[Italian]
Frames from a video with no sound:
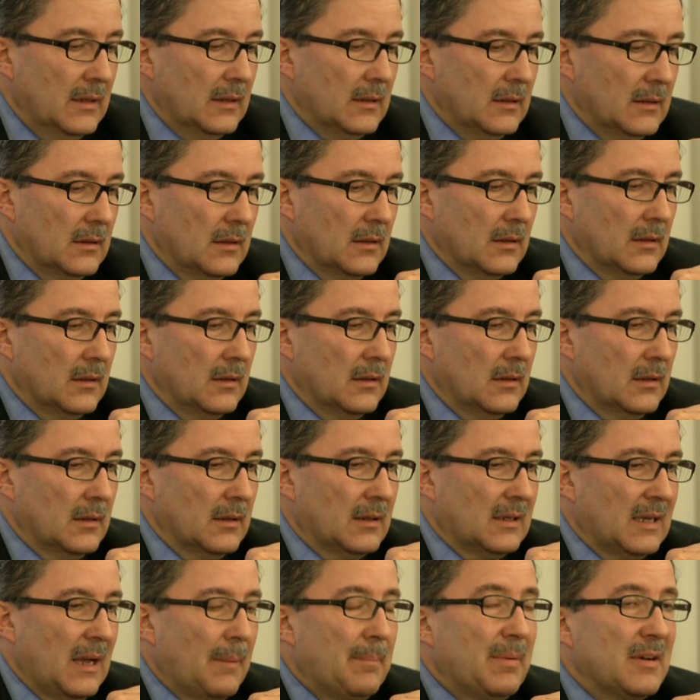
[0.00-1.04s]

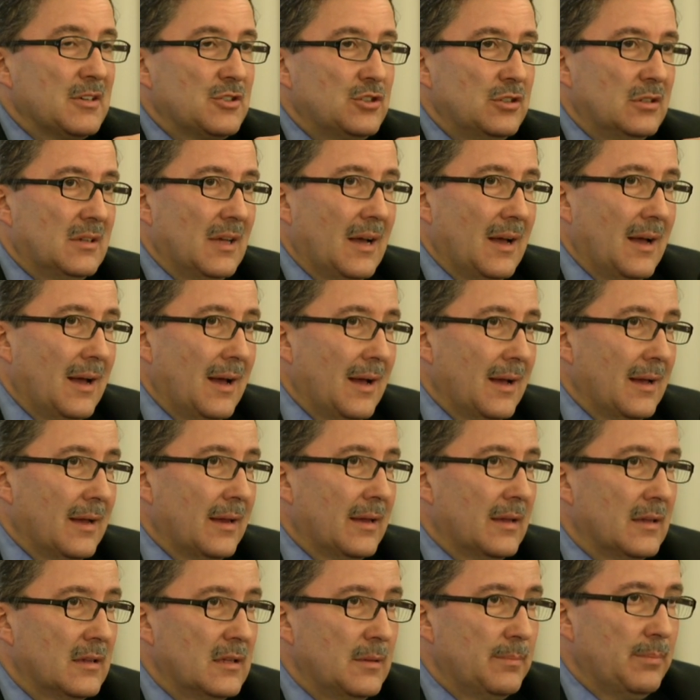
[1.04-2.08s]
eh, capacità
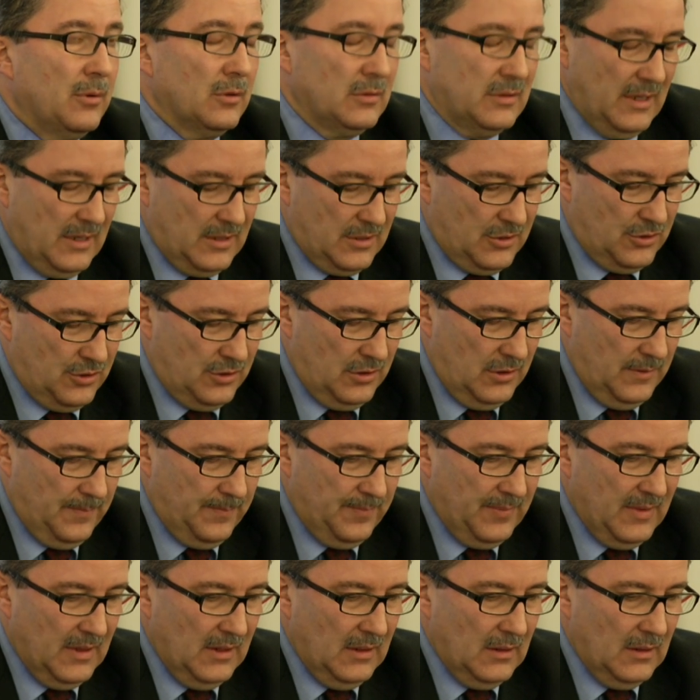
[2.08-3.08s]
anche di poterci